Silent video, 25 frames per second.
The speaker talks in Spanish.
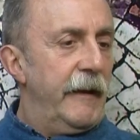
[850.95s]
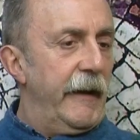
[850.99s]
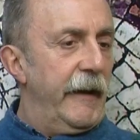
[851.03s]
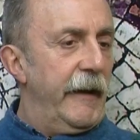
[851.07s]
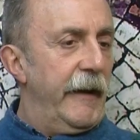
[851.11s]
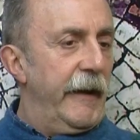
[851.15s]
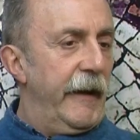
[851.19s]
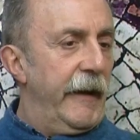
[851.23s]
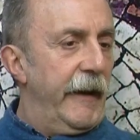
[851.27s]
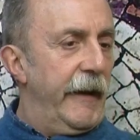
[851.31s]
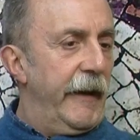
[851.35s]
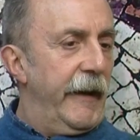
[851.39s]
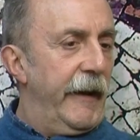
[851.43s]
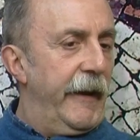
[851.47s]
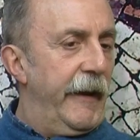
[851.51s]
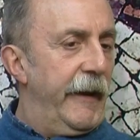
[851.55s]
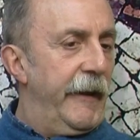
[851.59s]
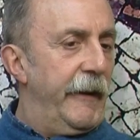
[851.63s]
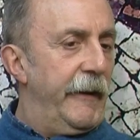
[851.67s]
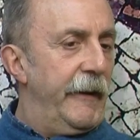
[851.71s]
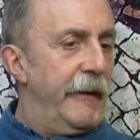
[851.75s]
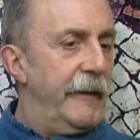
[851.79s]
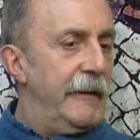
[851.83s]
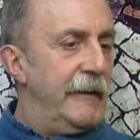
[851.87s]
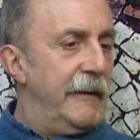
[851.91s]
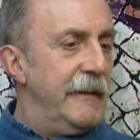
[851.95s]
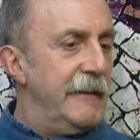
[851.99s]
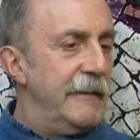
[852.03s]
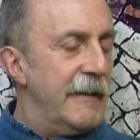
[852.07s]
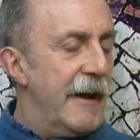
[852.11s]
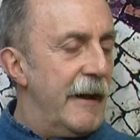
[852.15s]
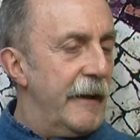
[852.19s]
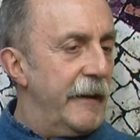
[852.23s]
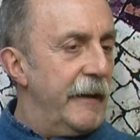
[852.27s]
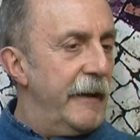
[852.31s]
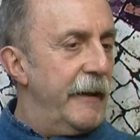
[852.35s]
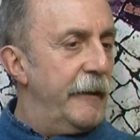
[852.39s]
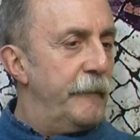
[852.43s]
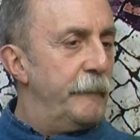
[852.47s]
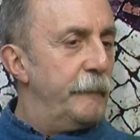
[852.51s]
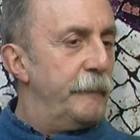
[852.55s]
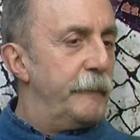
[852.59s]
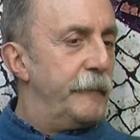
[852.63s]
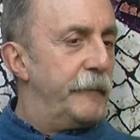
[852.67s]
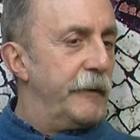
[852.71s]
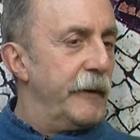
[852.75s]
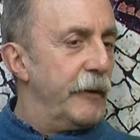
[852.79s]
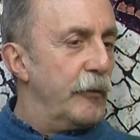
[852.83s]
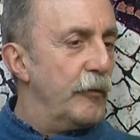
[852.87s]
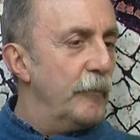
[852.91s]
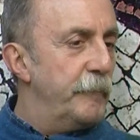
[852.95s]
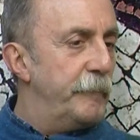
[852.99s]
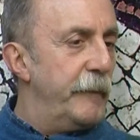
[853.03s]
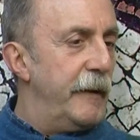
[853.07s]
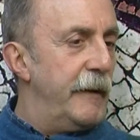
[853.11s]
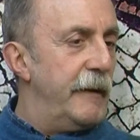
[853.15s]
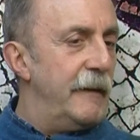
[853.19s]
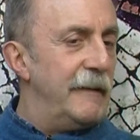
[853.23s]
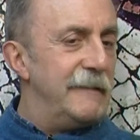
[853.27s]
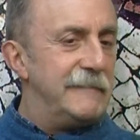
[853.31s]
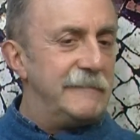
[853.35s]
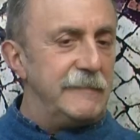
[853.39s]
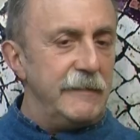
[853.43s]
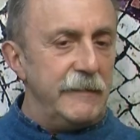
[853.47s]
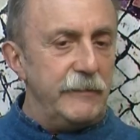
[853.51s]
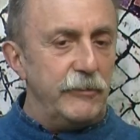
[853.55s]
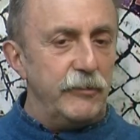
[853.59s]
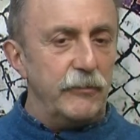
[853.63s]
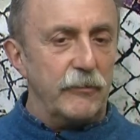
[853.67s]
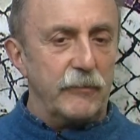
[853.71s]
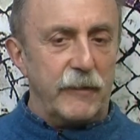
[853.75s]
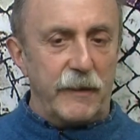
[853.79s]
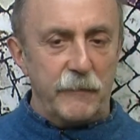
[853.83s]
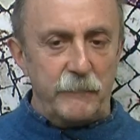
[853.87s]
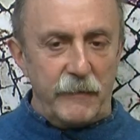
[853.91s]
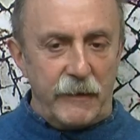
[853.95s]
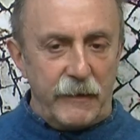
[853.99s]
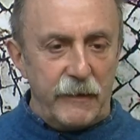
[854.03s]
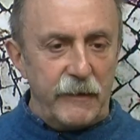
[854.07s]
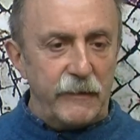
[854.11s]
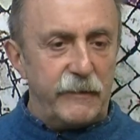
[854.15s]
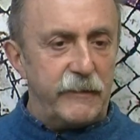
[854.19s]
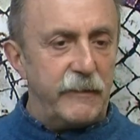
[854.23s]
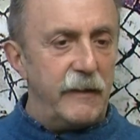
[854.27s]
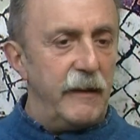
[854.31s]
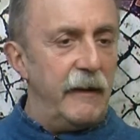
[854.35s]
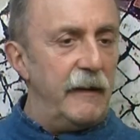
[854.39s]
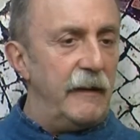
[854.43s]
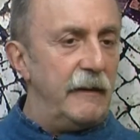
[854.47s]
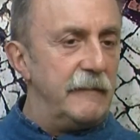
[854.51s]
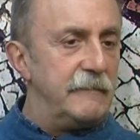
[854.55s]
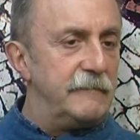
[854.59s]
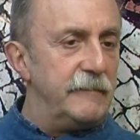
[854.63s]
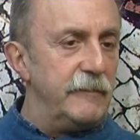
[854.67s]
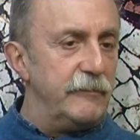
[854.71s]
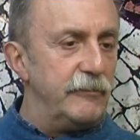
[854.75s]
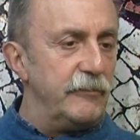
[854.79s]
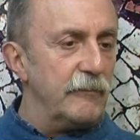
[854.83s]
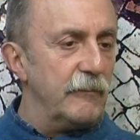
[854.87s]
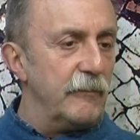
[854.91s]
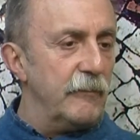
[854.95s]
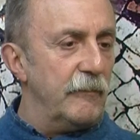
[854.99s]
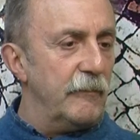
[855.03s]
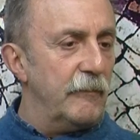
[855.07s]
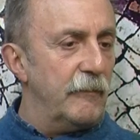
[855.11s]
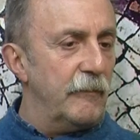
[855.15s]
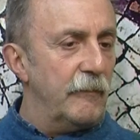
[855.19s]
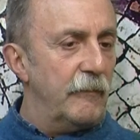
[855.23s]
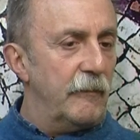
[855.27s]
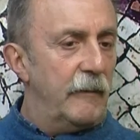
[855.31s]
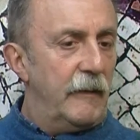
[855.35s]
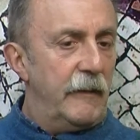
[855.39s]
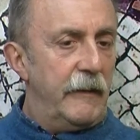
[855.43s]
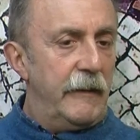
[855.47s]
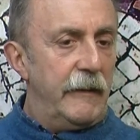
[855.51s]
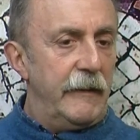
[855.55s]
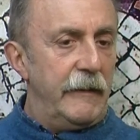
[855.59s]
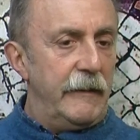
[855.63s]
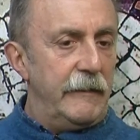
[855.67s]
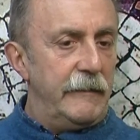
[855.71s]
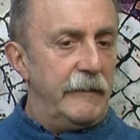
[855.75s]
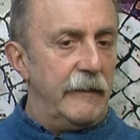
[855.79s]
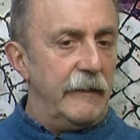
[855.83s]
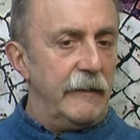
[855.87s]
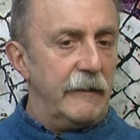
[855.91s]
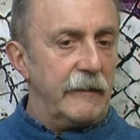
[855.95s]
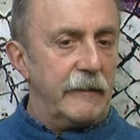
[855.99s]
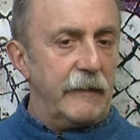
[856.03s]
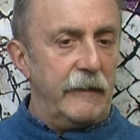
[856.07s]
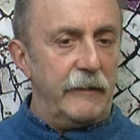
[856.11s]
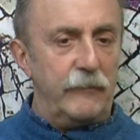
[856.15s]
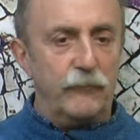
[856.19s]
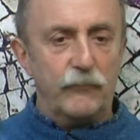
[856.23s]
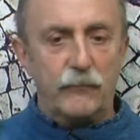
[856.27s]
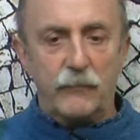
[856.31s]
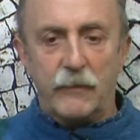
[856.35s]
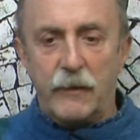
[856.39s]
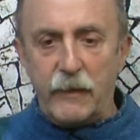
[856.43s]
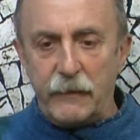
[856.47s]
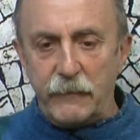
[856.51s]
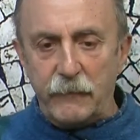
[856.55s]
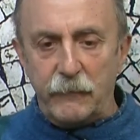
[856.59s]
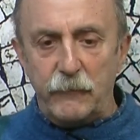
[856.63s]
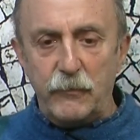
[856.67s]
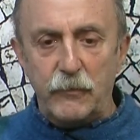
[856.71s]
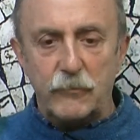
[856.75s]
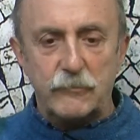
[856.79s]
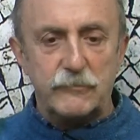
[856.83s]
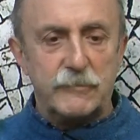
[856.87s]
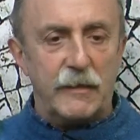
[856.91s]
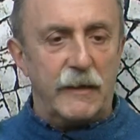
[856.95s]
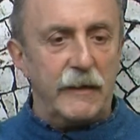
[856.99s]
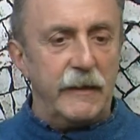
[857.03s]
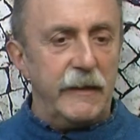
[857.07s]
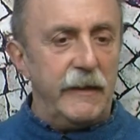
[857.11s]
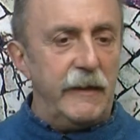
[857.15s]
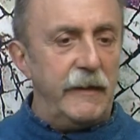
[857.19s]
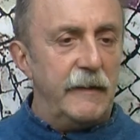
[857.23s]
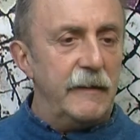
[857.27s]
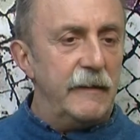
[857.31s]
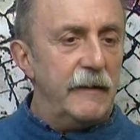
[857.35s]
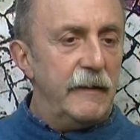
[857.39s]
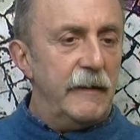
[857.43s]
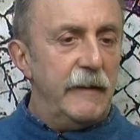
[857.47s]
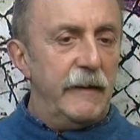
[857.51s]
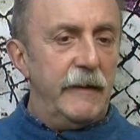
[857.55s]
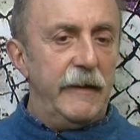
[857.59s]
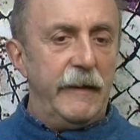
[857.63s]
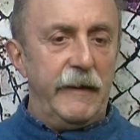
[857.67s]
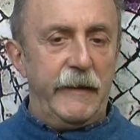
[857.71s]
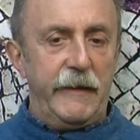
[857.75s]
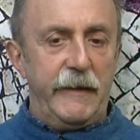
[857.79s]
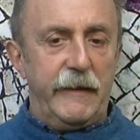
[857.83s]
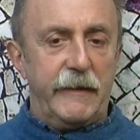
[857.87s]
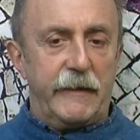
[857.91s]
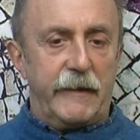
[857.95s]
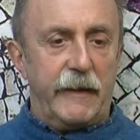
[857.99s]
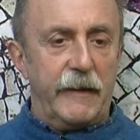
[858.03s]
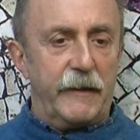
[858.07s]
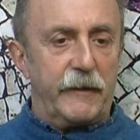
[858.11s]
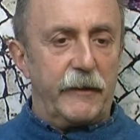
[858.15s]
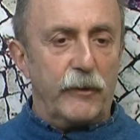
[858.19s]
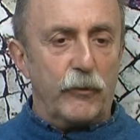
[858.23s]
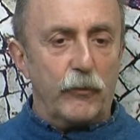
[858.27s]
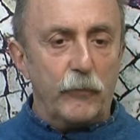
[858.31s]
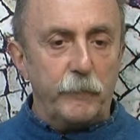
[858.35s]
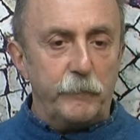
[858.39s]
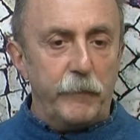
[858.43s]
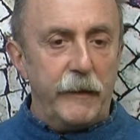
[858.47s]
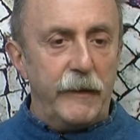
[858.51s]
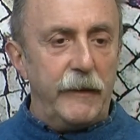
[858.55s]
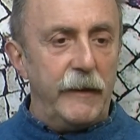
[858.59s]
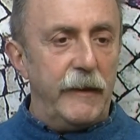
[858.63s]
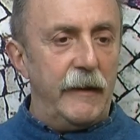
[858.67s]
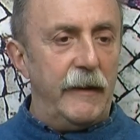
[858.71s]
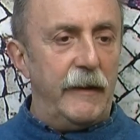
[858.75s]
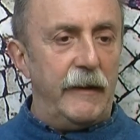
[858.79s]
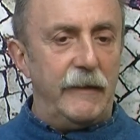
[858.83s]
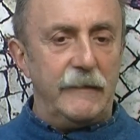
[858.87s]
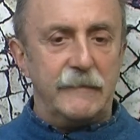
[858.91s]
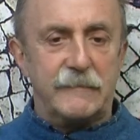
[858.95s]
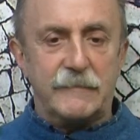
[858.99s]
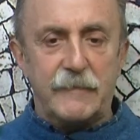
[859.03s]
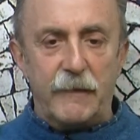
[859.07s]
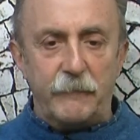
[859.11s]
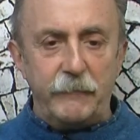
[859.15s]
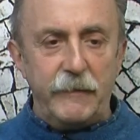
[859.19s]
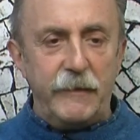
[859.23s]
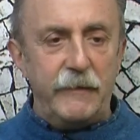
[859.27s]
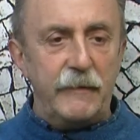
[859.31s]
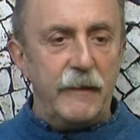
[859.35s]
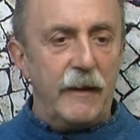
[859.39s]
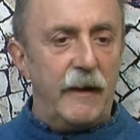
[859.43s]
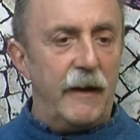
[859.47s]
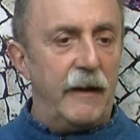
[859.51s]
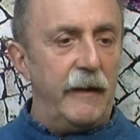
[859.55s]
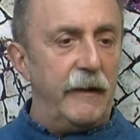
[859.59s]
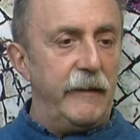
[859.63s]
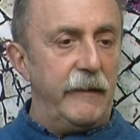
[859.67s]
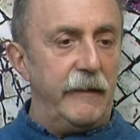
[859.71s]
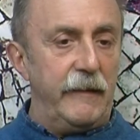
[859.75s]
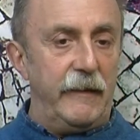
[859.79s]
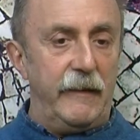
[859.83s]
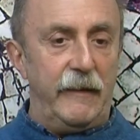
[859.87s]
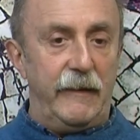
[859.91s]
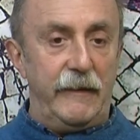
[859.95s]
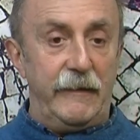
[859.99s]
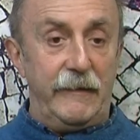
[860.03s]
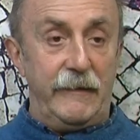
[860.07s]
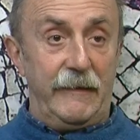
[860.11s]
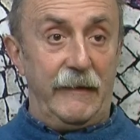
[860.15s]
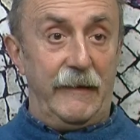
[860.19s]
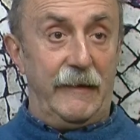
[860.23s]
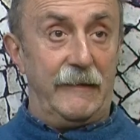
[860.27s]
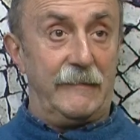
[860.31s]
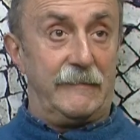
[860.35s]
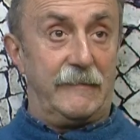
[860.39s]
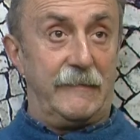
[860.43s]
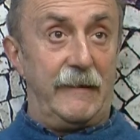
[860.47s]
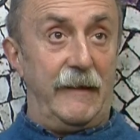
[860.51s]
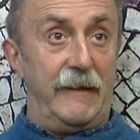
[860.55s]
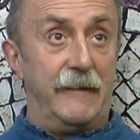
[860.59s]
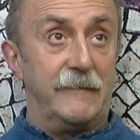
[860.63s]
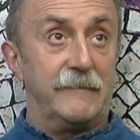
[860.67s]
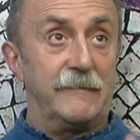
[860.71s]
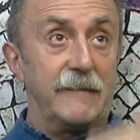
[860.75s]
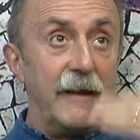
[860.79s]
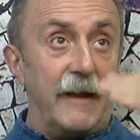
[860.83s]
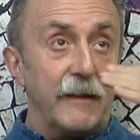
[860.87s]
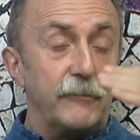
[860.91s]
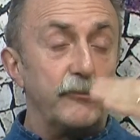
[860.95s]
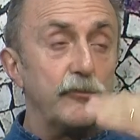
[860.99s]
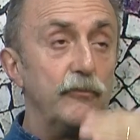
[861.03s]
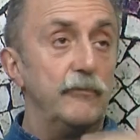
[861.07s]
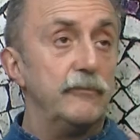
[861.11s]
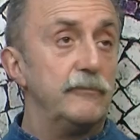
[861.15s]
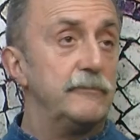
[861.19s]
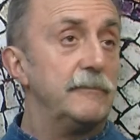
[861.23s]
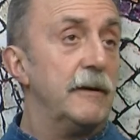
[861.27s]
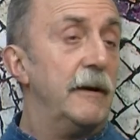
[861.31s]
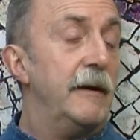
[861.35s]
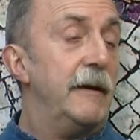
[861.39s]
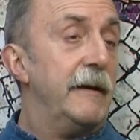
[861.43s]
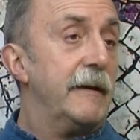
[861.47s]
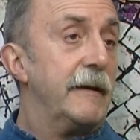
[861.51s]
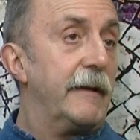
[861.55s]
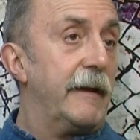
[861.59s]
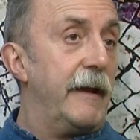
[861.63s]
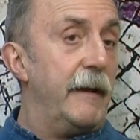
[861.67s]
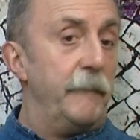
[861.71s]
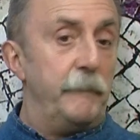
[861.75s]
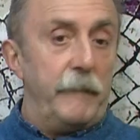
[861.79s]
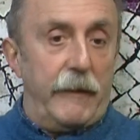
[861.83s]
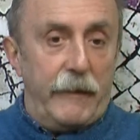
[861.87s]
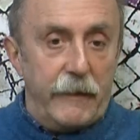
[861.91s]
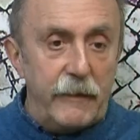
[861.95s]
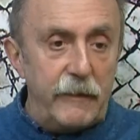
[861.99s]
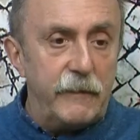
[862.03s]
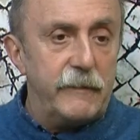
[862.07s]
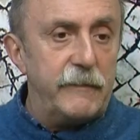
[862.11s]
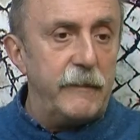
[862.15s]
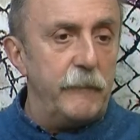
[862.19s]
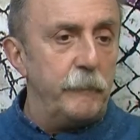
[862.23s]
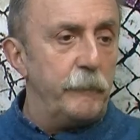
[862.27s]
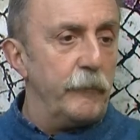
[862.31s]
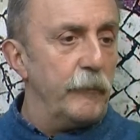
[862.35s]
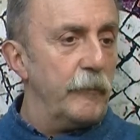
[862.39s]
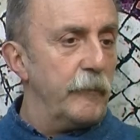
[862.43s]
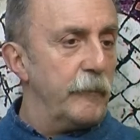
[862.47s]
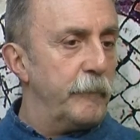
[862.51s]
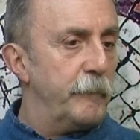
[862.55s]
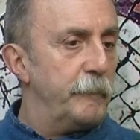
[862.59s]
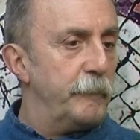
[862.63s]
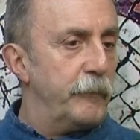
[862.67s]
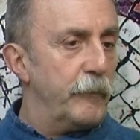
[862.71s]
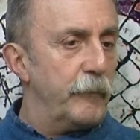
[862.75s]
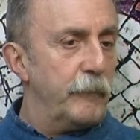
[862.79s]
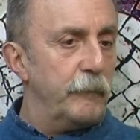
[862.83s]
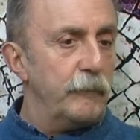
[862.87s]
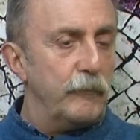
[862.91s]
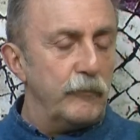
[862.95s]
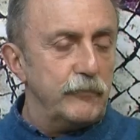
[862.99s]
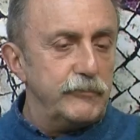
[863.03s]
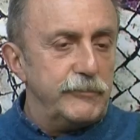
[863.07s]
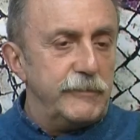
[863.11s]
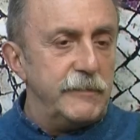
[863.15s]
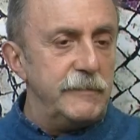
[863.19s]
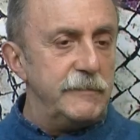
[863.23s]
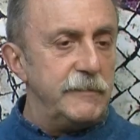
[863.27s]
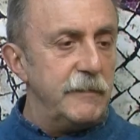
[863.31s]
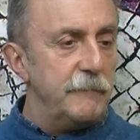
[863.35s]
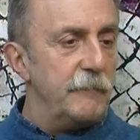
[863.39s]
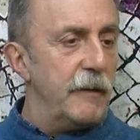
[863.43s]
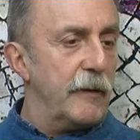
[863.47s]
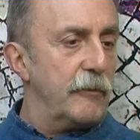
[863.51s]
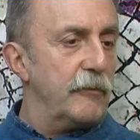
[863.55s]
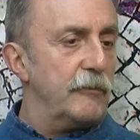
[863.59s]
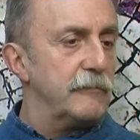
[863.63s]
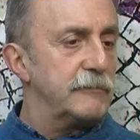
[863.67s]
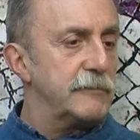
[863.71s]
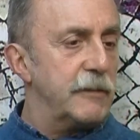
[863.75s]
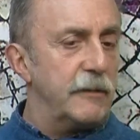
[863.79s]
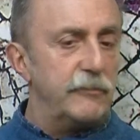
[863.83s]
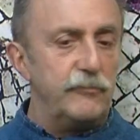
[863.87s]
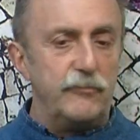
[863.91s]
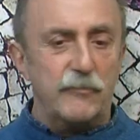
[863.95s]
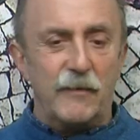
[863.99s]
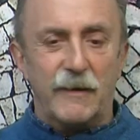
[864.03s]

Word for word: eh, Linares recupere el sitio que merece, el sitio eh, del que nunca debió salir y que recupere esa vida y, ese estatus que merece por, muchísimas cosas.